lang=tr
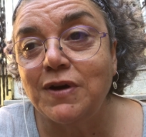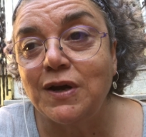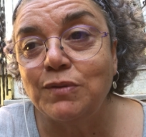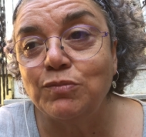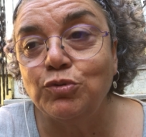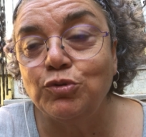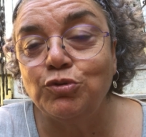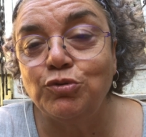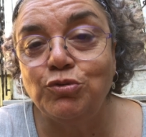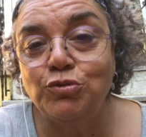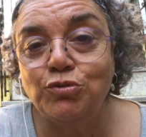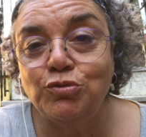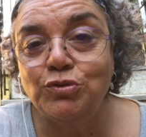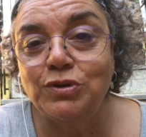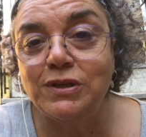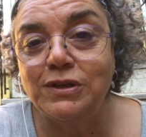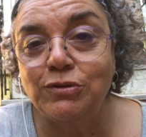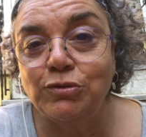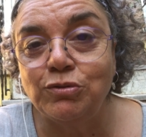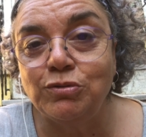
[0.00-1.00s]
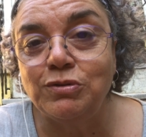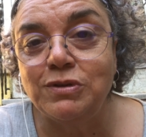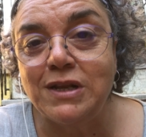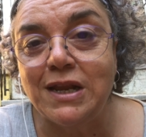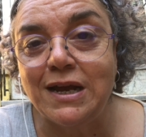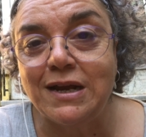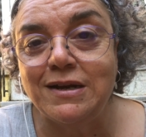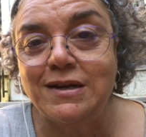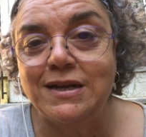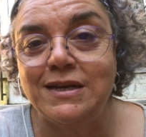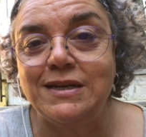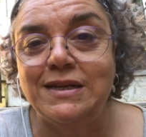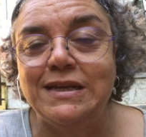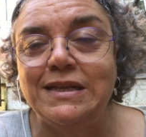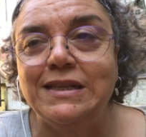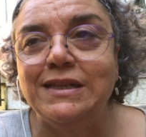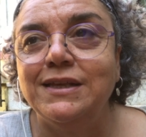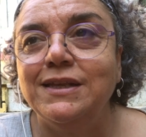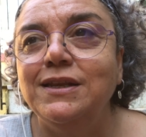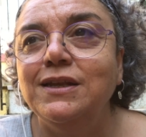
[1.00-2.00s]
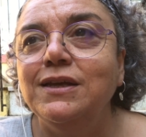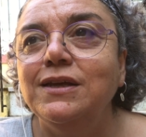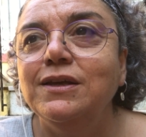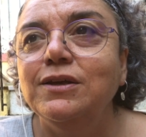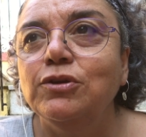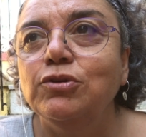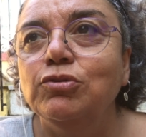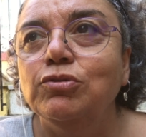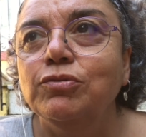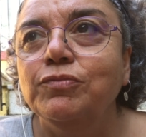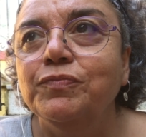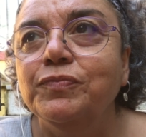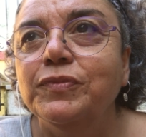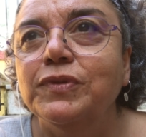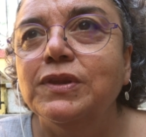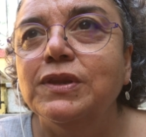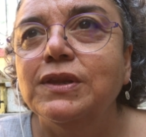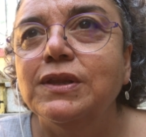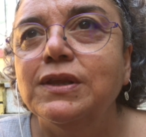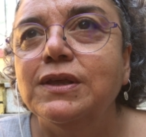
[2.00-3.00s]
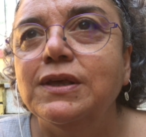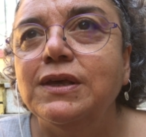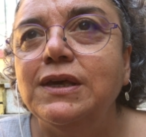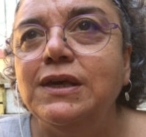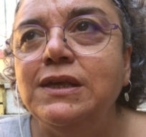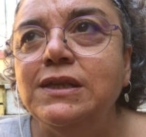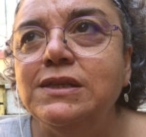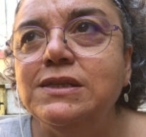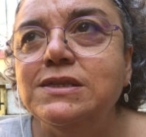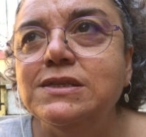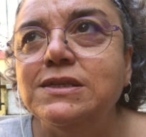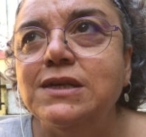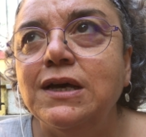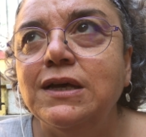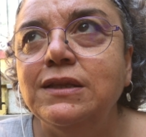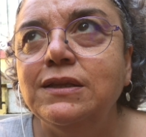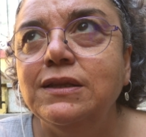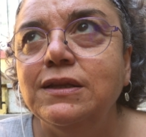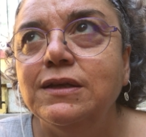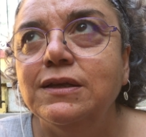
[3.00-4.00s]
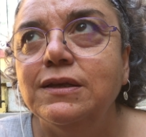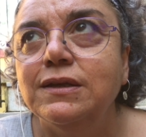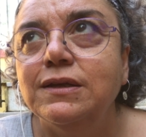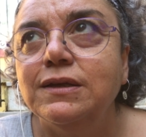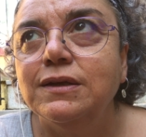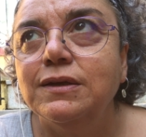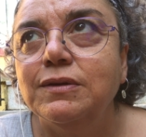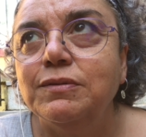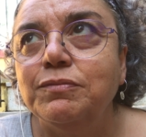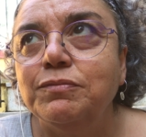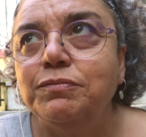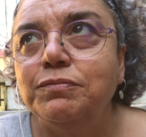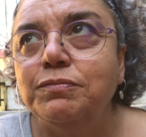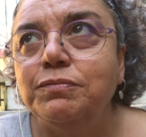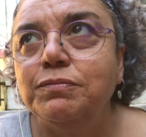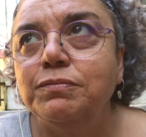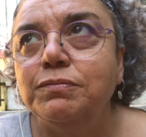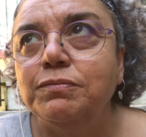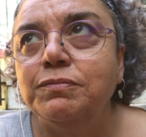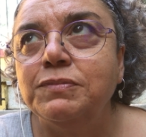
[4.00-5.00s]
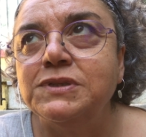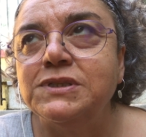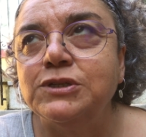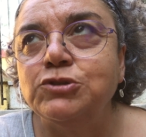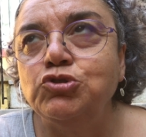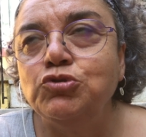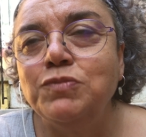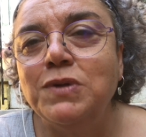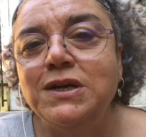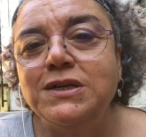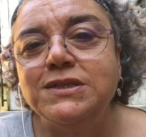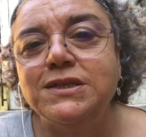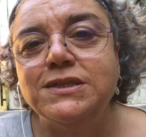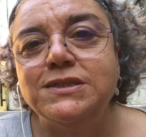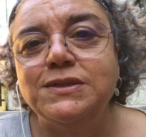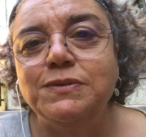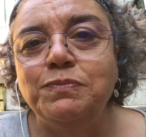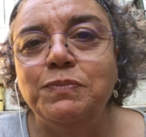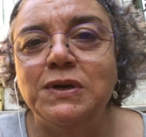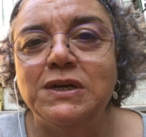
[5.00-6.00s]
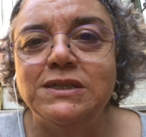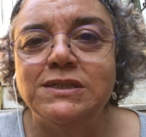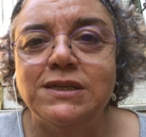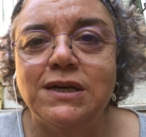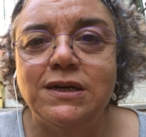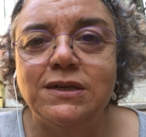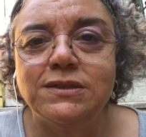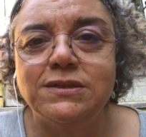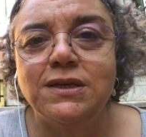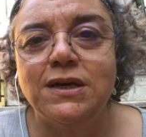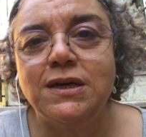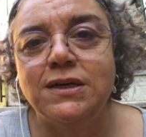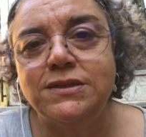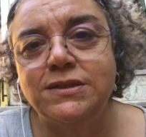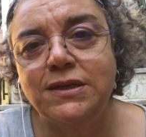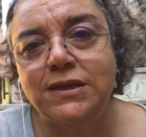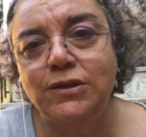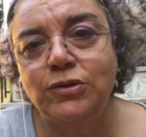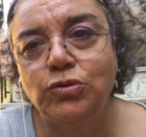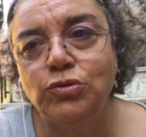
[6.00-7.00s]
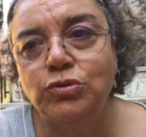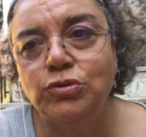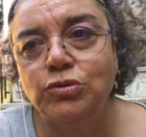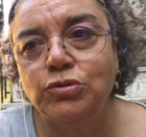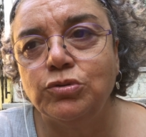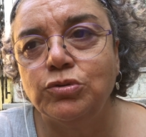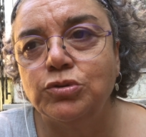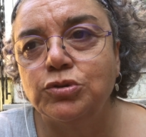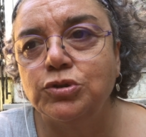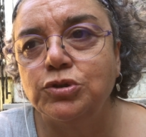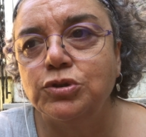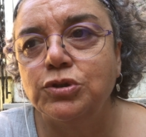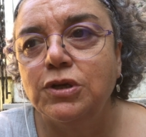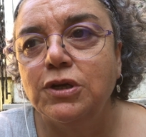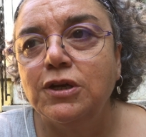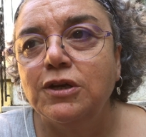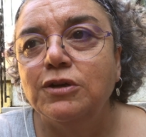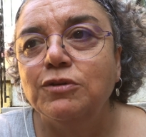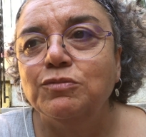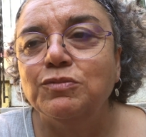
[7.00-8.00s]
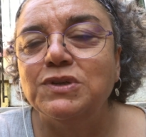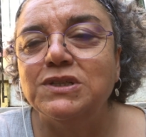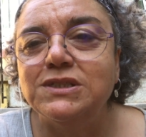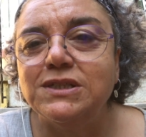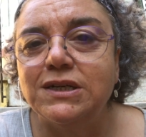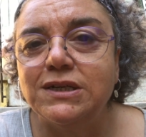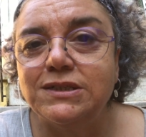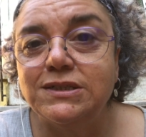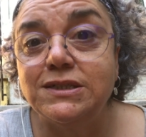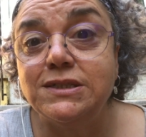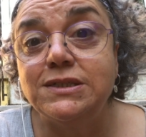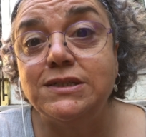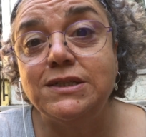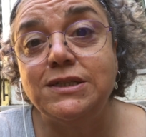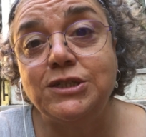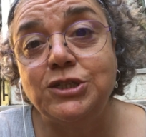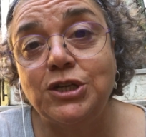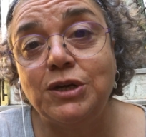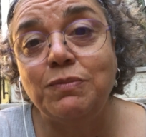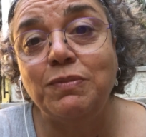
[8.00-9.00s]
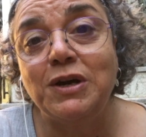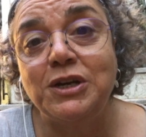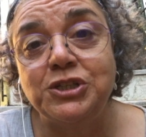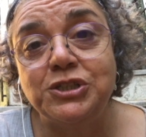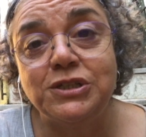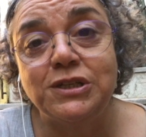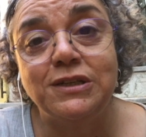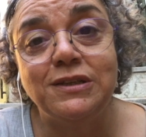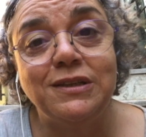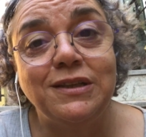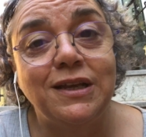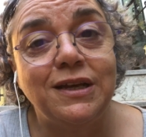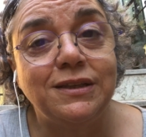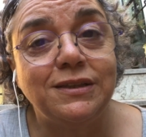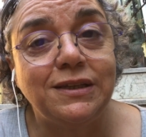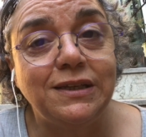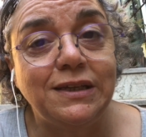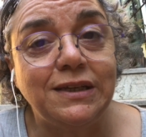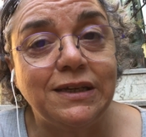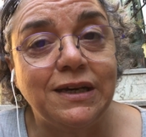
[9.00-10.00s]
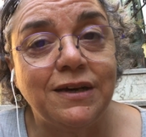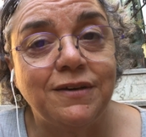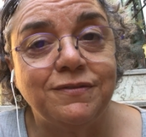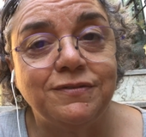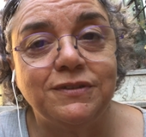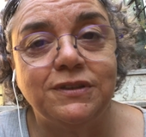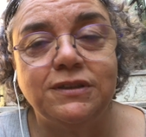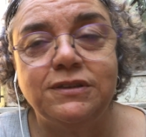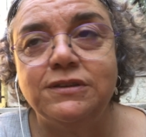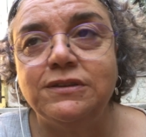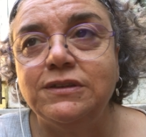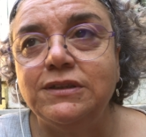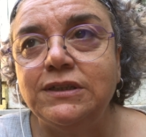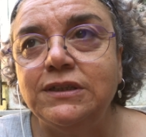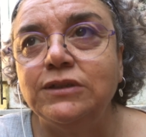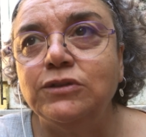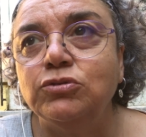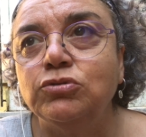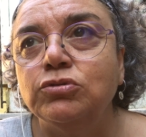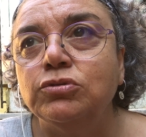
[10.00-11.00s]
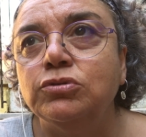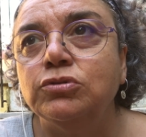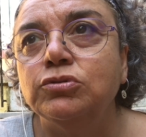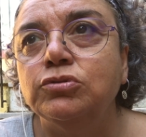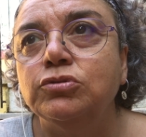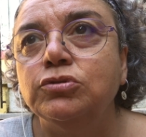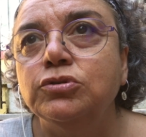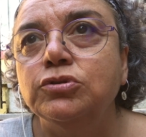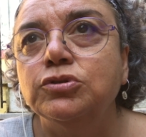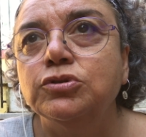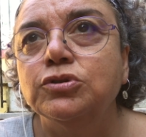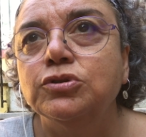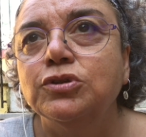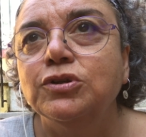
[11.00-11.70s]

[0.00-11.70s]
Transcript: var bu günün günlerle ilgili. İnsan, mesela cumartesi pazar tatil günüdür. Pazartesi işe başlanılan haftanın ilk günüdür.